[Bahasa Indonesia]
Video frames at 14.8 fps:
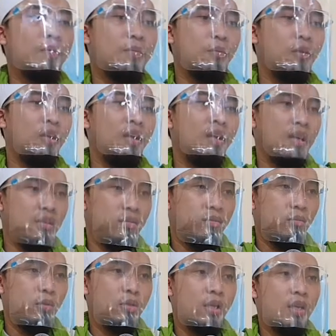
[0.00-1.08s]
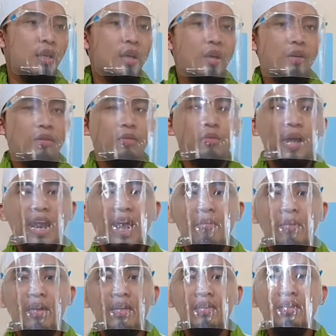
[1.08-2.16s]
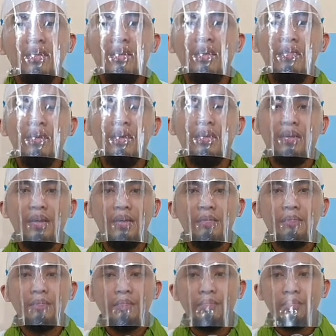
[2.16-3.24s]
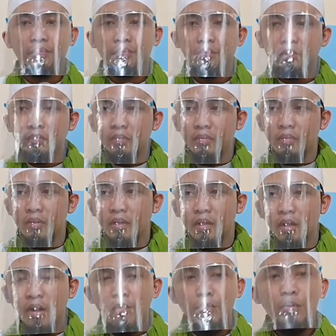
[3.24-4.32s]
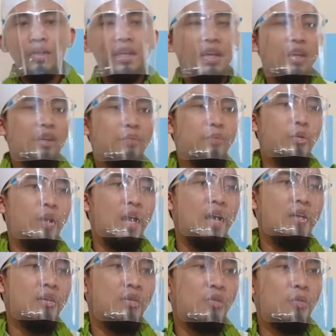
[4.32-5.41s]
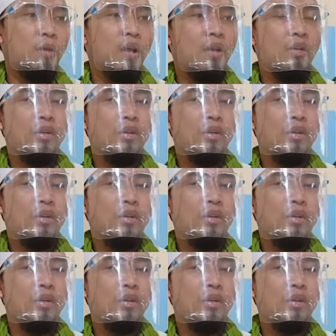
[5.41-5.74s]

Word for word: diperbolehkan. Misalnya udah lama di sini begitu ya. Mudik, pulang ke rumah,